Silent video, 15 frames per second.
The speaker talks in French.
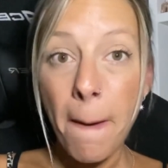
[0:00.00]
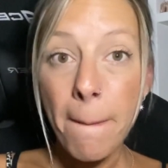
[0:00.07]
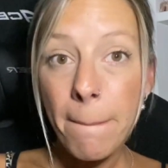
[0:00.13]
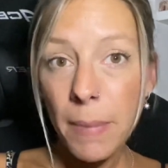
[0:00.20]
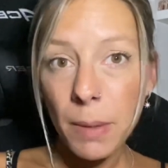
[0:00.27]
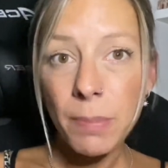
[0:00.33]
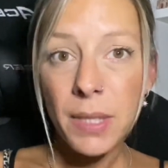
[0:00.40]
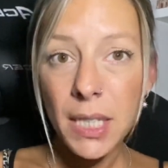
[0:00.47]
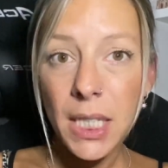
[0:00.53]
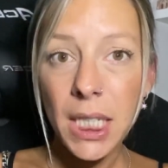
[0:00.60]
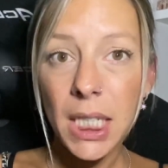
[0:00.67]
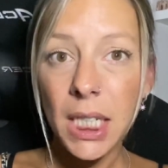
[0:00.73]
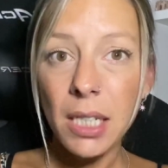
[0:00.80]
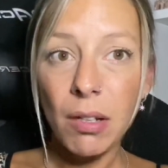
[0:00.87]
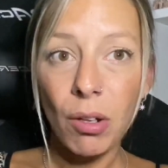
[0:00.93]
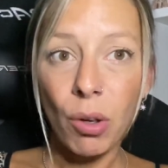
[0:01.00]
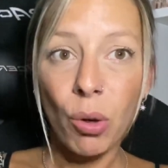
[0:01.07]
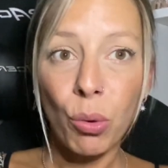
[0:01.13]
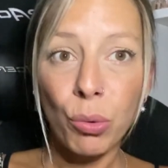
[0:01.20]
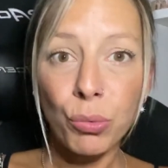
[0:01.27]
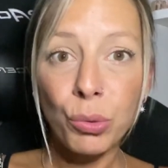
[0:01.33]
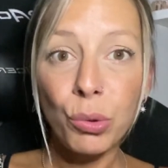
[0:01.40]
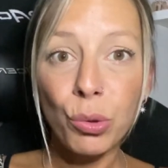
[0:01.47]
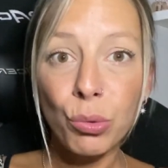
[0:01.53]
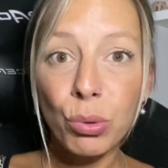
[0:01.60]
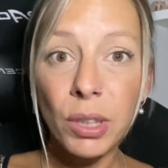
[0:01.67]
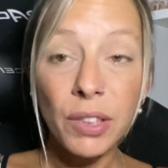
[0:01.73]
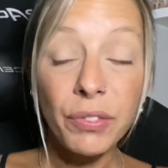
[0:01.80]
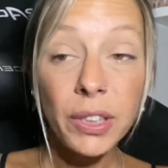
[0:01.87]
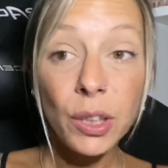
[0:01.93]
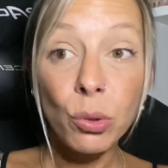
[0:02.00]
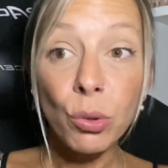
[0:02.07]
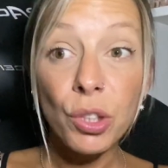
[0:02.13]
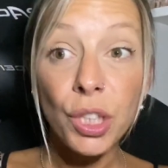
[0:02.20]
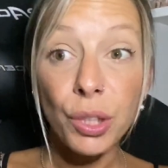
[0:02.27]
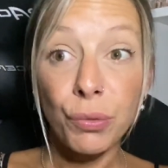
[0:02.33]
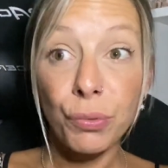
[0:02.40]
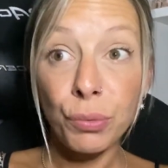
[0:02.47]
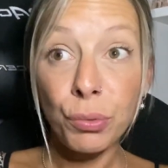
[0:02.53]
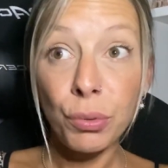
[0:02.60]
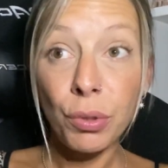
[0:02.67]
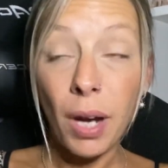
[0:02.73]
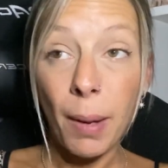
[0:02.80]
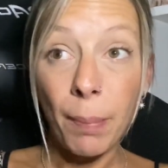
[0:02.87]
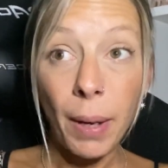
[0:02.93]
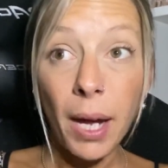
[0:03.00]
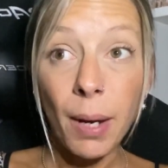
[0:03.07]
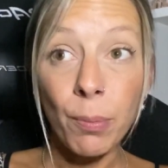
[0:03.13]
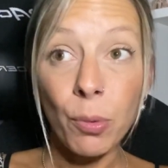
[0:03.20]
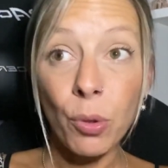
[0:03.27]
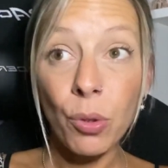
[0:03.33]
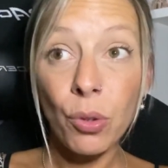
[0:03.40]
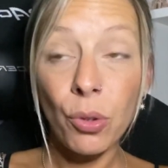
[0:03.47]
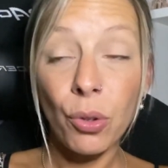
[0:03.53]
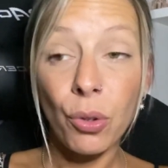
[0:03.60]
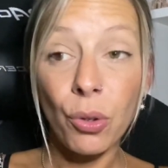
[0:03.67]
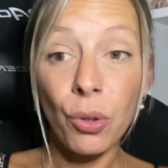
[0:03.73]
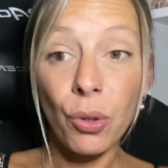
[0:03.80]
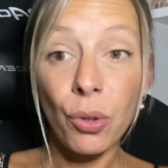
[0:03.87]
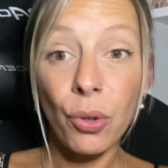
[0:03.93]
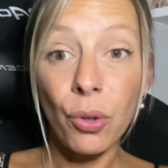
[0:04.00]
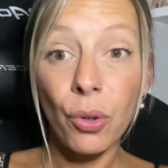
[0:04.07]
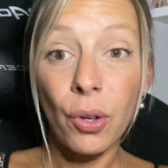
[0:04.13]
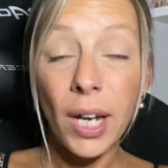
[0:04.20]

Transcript: Même si, euh, au vu de toutes les vidéos que j'ai vues, apparemment, euh,